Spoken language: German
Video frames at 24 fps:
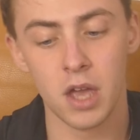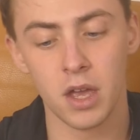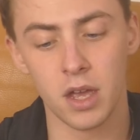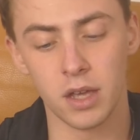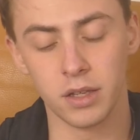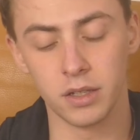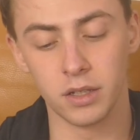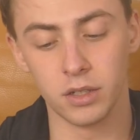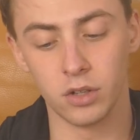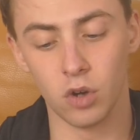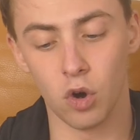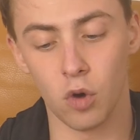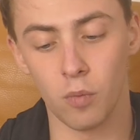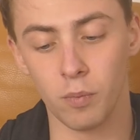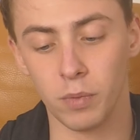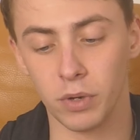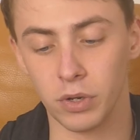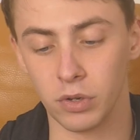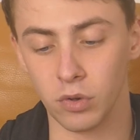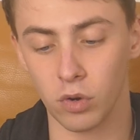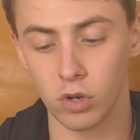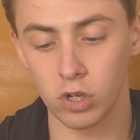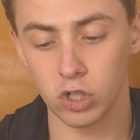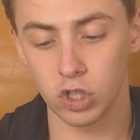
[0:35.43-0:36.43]
jedoch mit
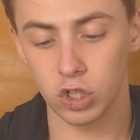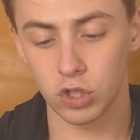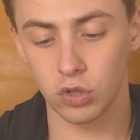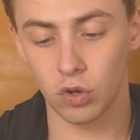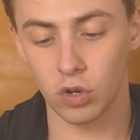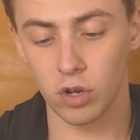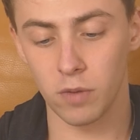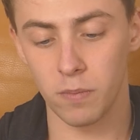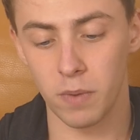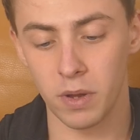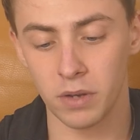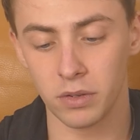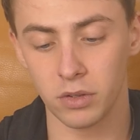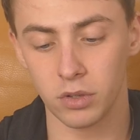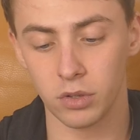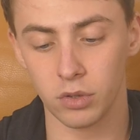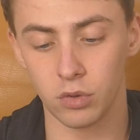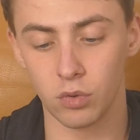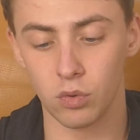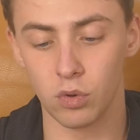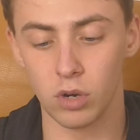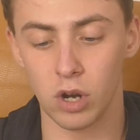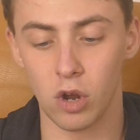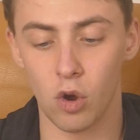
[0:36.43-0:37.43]
neuer
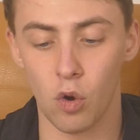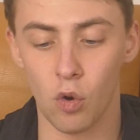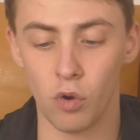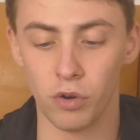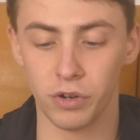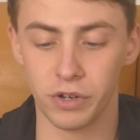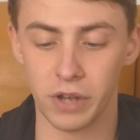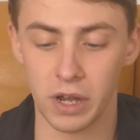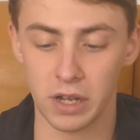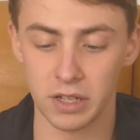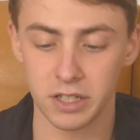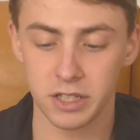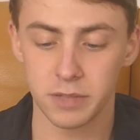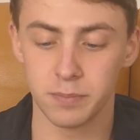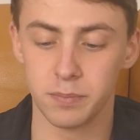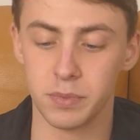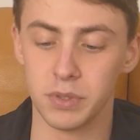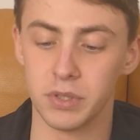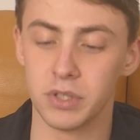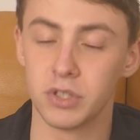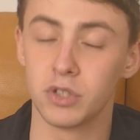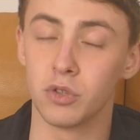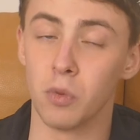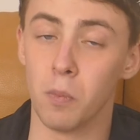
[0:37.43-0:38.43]
Steuerbanderole und das
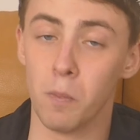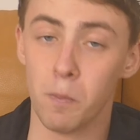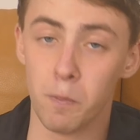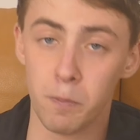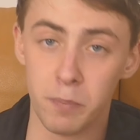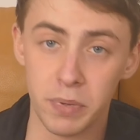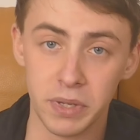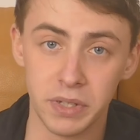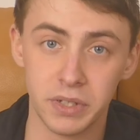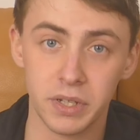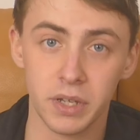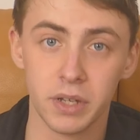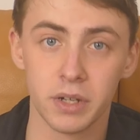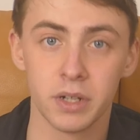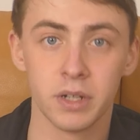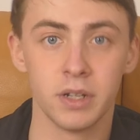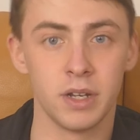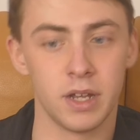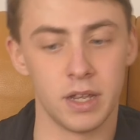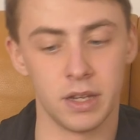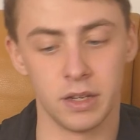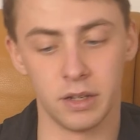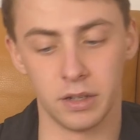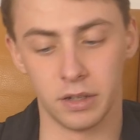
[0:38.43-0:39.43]
bis zum bitteren
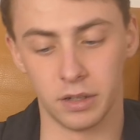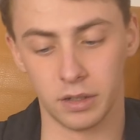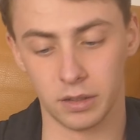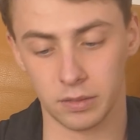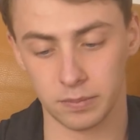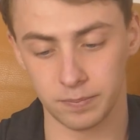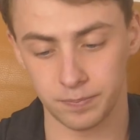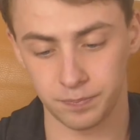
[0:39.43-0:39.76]
Ende.